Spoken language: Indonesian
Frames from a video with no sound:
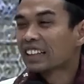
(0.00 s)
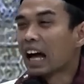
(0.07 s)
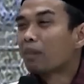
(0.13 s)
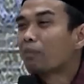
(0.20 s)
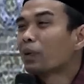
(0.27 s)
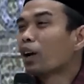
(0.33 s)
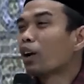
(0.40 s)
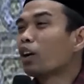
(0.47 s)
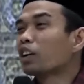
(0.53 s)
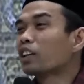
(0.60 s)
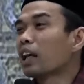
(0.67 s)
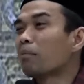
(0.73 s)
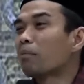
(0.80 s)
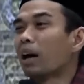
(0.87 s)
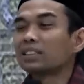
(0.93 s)
Tapi kalau
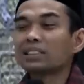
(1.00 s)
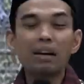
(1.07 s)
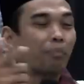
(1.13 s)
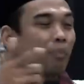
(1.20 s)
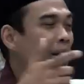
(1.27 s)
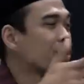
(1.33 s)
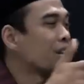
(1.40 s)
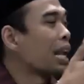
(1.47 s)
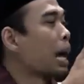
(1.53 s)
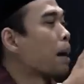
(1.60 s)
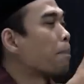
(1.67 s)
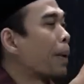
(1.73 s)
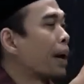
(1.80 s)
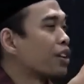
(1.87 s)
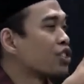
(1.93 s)
ditembak sampai
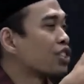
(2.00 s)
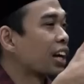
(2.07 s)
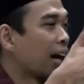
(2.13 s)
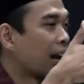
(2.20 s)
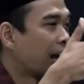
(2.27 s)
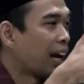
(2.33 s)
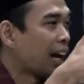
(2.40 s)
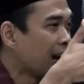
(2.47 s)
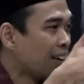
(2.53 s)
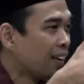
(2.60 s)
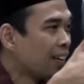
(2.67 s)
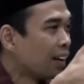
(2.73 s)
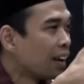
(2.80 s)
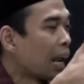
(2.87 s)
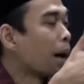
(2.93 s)
8 skala
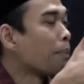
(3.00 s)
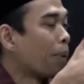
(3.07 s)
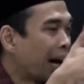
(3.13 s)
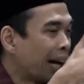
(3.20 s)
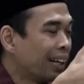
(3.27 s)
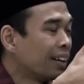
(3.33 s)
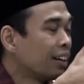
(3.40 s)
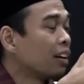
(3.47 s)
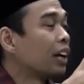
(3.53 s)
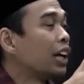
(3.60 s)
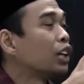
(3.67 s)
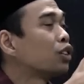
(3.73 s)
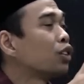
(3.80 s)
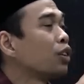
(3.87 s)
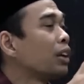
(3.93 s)
8
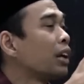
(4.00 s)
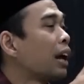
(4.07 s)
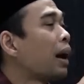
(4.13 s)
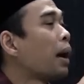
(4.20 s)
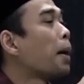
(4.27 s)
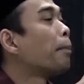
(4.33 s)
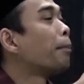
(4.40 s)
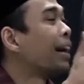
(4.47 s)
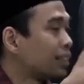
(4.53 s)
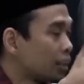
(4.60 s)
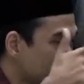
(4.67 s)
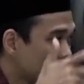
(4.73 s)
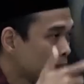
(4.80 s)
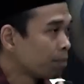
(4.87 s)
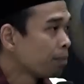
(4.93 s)
itu dia
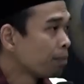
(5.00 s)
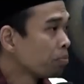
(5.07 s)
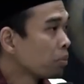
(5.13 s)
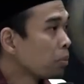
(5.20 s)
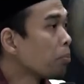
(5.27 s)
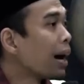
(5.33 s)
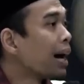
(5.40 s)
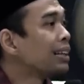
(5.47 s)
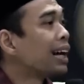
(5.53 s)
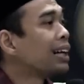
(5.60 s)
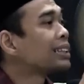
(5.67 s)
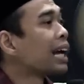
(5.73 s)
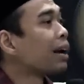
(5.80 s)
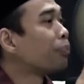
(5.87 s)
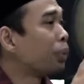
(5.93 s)
mati.
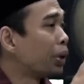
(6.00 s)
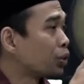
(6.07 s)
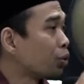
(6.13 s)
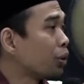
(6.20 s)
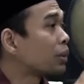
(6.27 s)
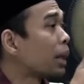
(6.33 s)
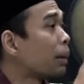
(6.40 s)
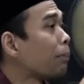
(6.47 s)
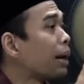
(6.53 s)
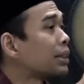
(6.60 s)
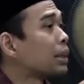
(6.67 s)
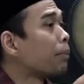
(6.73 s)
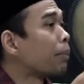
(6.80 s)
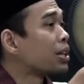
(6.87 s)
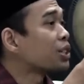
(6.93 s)
Banyak sapi itu
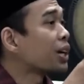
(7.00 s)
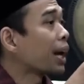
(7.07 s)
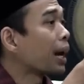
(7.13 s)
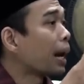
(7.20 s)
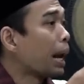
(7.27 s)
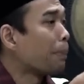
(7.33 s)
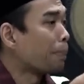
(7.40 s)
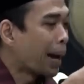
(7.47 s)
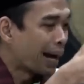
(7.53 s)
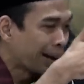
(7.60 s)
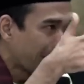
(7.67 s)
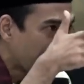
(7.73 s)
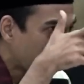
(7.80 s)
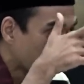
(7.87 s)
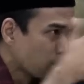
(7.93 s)
ditembak sampai skala
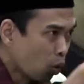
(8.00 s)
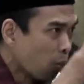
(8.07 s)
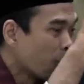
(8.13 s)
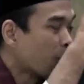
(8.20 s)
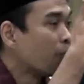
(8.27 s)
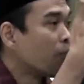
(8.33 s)
8. Tuh.